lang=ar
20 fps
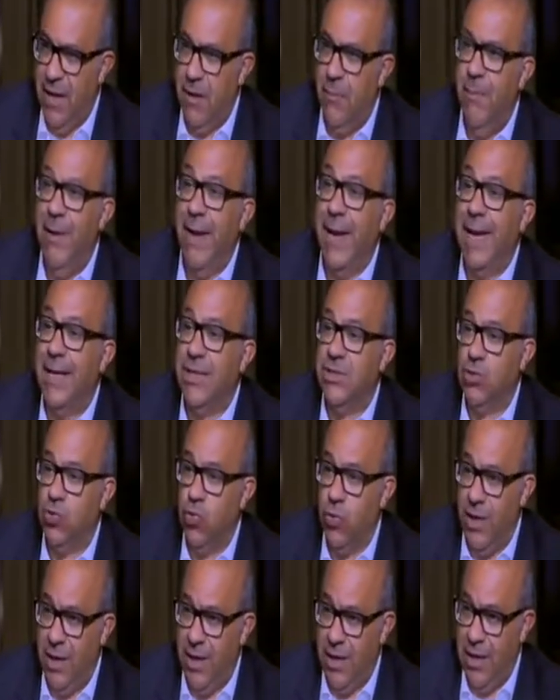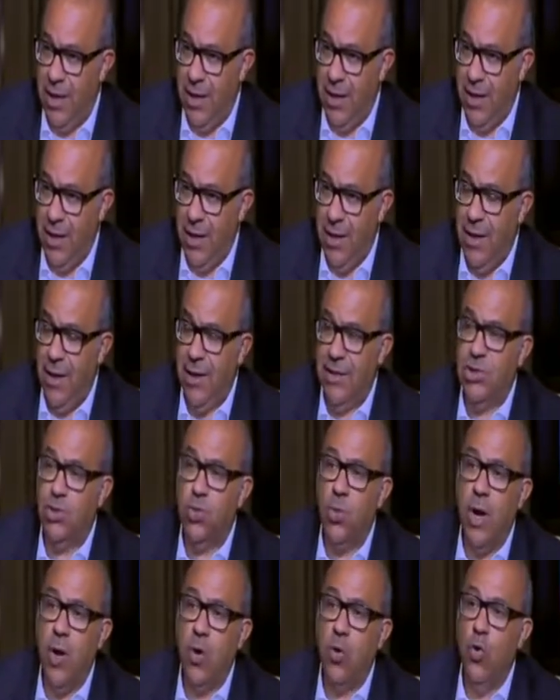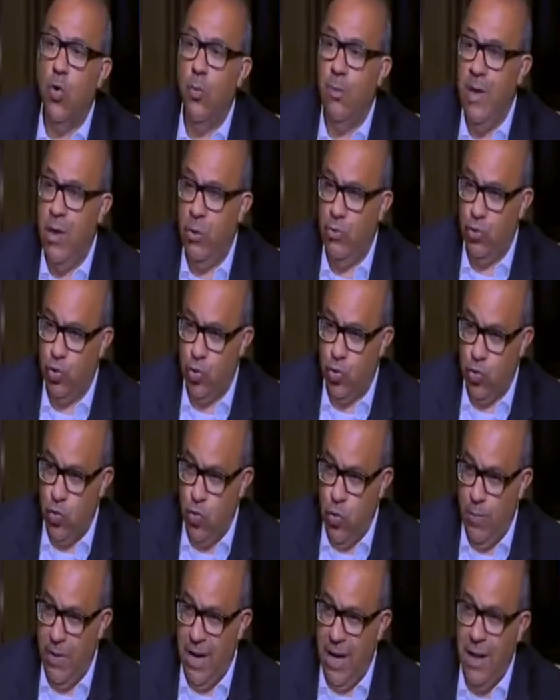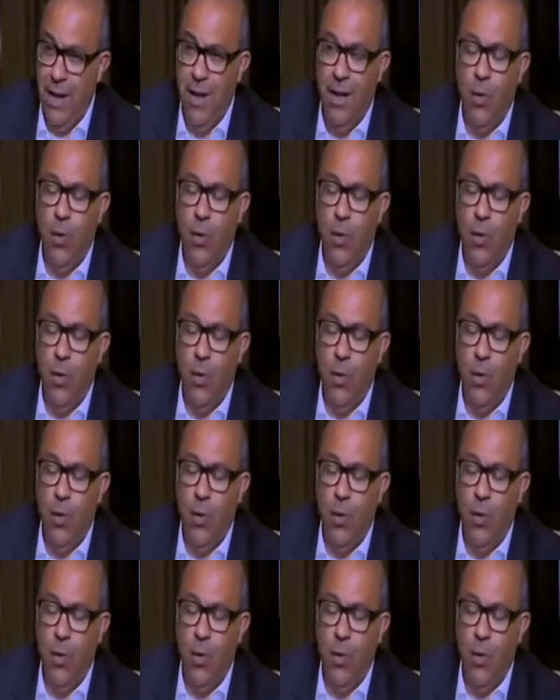مراكز تجاريه اسواق جمله ونص جمله